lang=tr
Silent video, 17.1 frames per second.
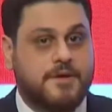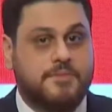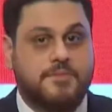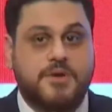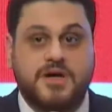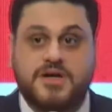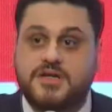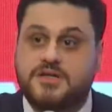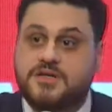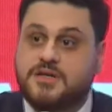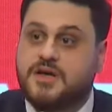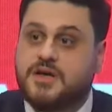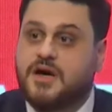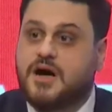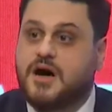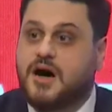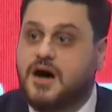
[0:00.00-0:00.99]
Bakın
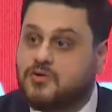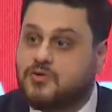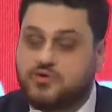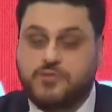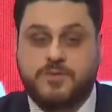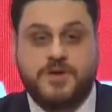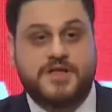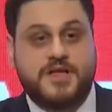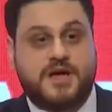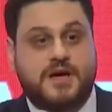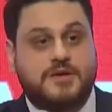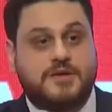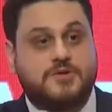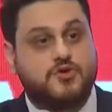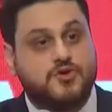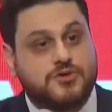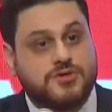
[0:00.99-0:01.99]
Avrupa'da,
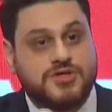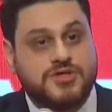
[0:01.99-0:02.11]
yurt